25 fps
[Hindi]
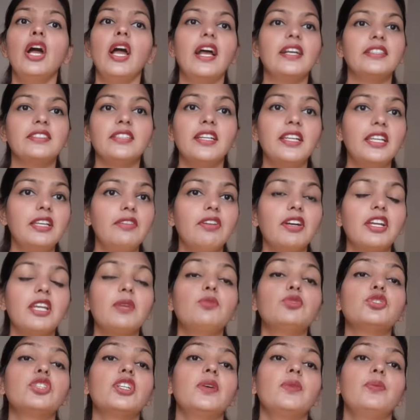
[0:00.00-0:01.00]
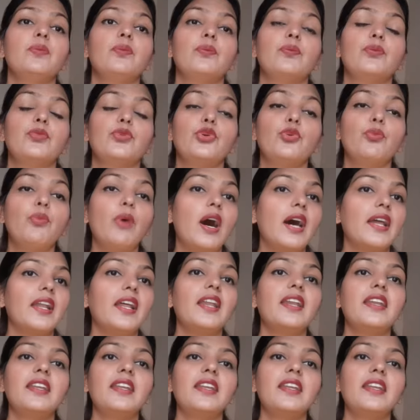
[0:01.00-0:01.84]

ऐसा नहीं हुआ कि मुझे दोबारा